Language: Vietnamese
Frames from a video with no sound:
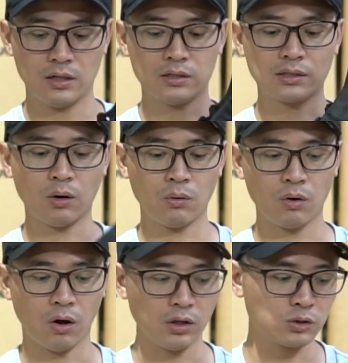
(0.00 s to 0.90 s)
Uh, sau
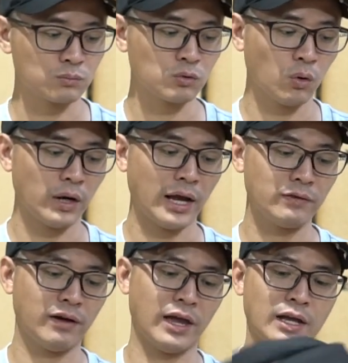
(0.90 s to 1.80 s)
đó đúng, thì chúng tôi đã
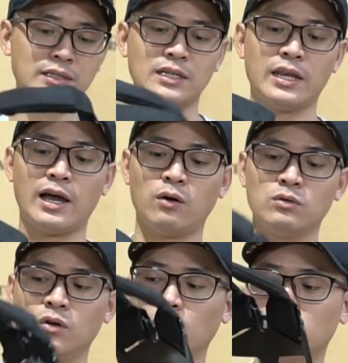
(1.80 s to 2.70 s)
về cái dây đeo
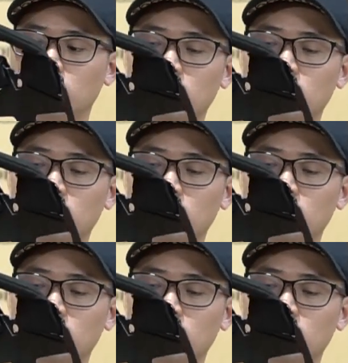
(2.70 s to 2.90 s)
Reload